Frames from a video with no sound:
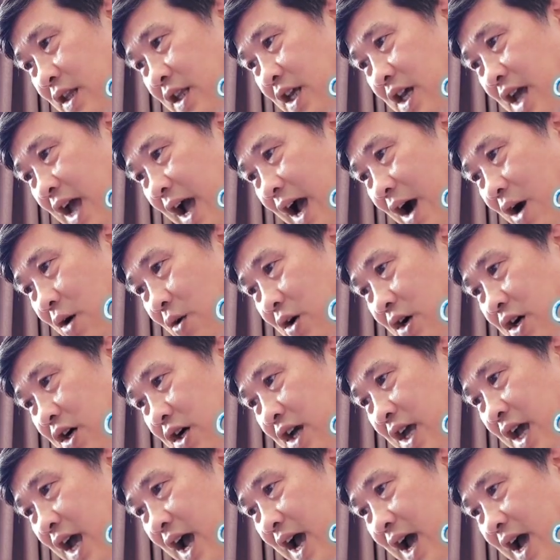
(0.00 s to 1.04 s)
Thi Hào
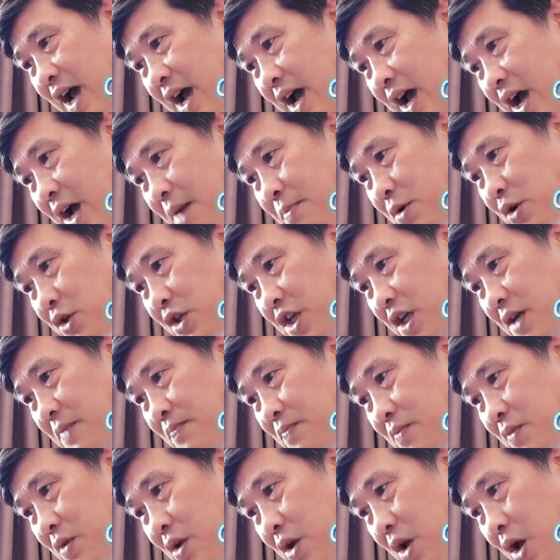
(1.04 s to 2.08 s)
cười ha hả một tiếng.
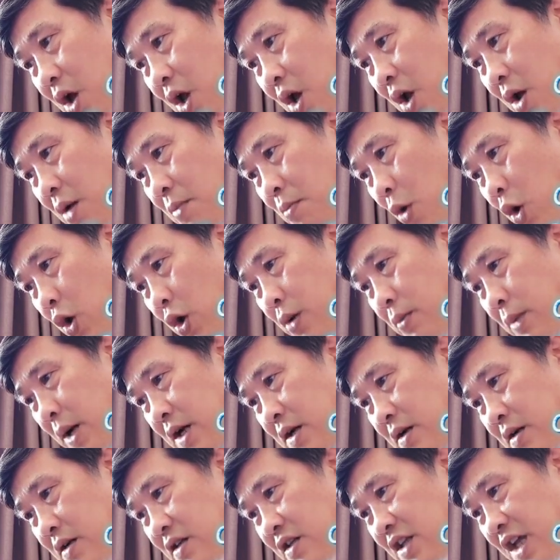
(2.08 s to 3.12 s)
Bùi Nguyễn
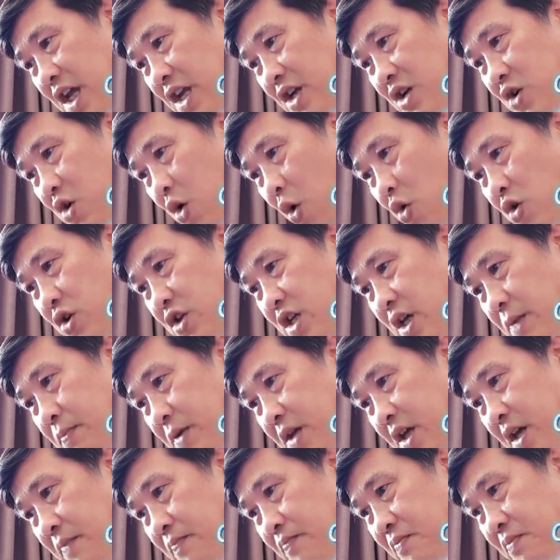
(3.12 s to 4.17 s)
Minh, tên khốn
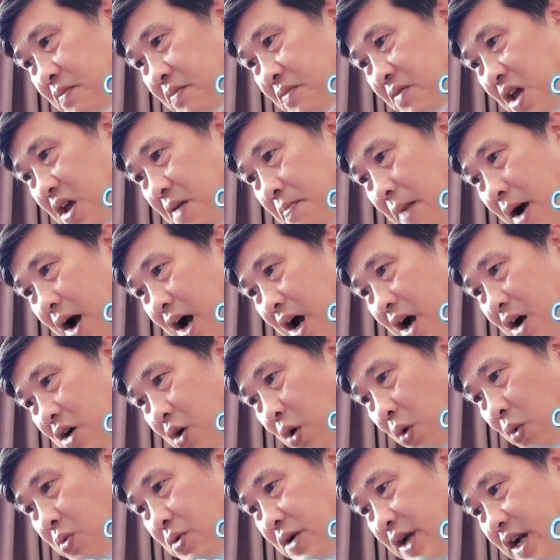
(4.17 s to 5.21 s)
kiếp kia, thế mà
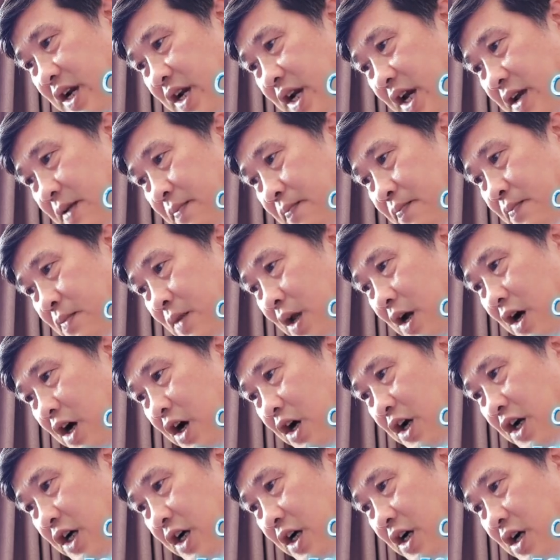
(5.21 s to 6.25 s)
cũng đến đây.
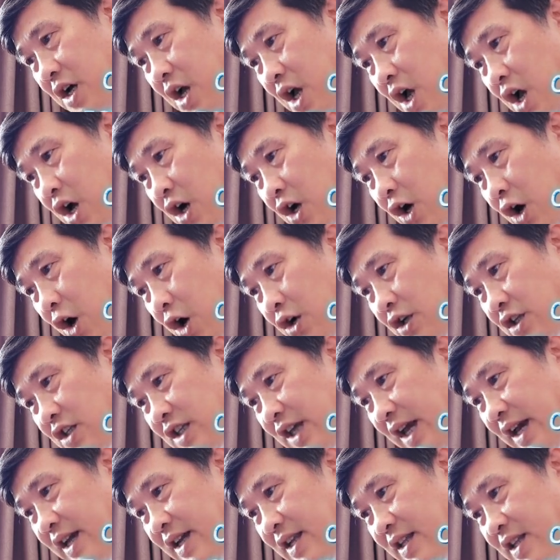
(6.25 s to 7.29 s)
Hơn nữa, còn
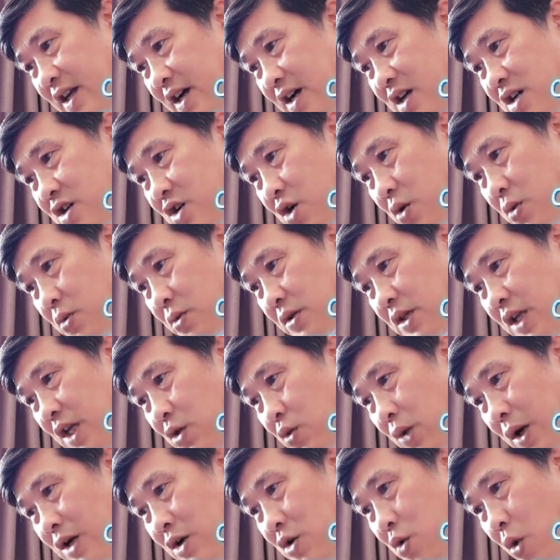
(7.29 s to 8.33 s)
chạy tới cùng Tiết
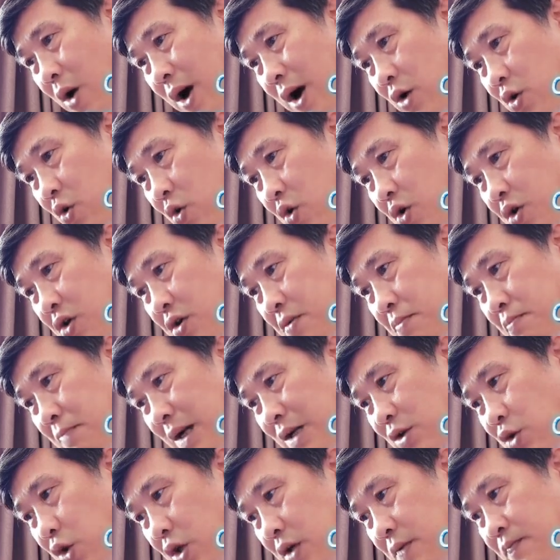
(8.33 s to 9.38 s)
Oánh Hoa Khôi
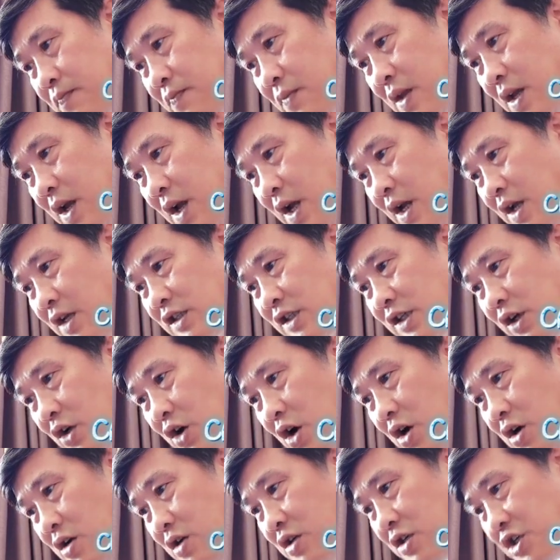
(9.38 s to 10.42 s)
bắt chuyện. Sau
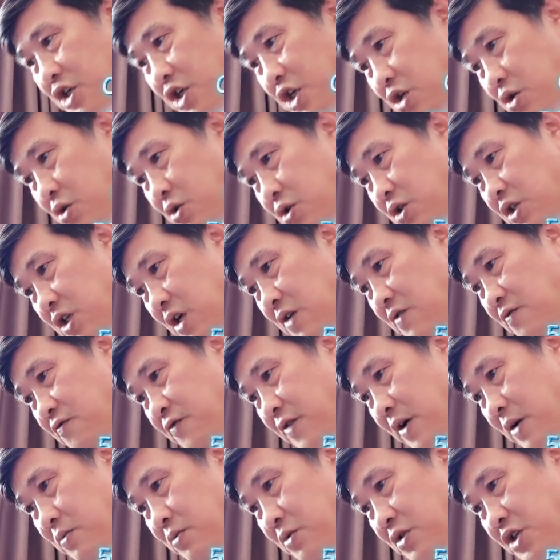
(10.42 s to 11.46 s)
đó, Triệu Chấn
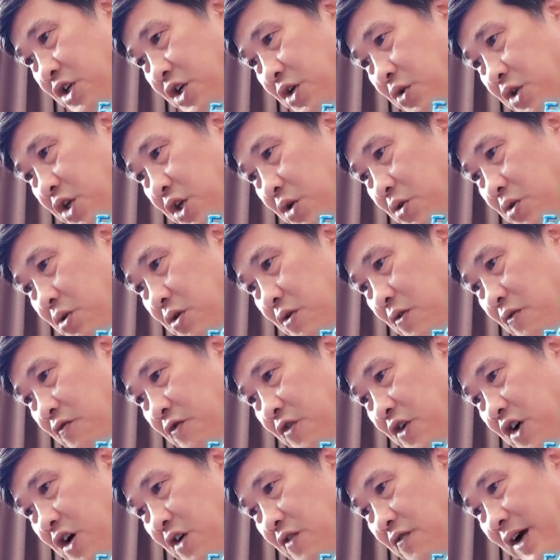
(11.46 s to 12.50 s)
Phong Triệu Thiếu
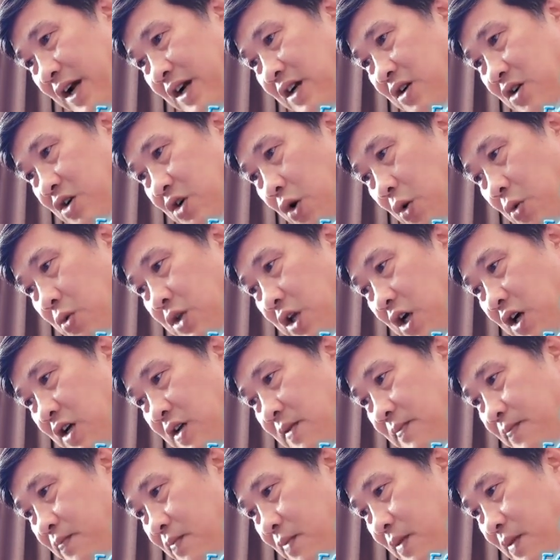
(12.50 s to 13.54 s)
vừa vặn cũng tới.